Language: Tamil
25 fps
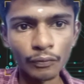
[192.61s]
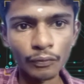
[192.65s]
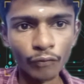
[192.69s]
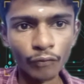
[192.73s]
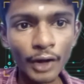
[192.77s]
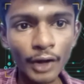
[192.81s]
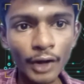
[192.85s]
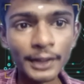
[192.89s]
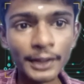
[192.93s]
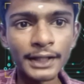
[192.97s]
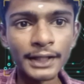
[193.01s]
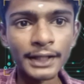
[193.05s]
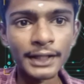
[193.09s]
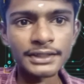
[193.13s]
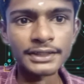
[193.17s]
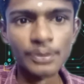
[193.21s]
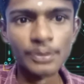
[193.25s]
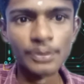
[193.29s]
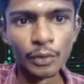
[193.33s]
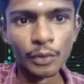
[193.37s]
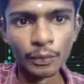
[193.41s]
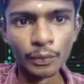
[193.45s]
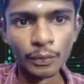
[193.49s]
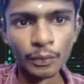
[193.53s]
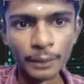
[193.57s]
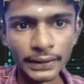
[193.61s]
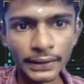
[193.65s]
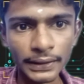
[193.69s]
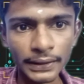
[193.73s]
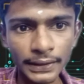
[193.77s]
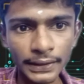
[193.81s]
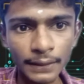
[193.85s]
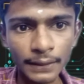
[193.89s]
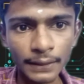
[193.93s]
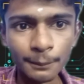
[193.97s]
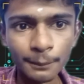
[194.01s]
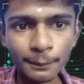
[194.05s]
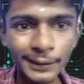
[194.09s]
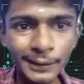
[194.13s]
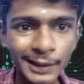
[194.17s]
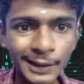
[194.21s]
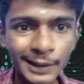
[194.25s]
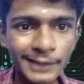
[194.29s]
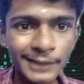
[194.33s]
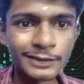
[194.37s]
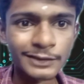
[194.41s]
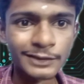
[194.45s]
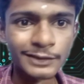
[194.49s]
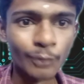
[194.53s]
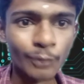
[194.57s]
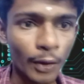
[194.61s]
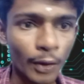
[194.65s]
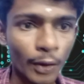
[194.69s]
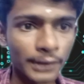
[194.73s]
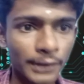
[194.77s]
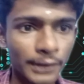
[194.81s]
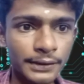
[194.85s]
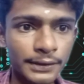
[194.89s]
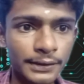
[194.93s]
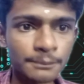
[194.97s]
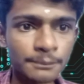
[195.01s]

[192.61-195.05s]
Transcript: வாட்டேஜ் எவ்வளோன்னு பார்த்தீங்கன்னா பதினஞ்சு வால்ட்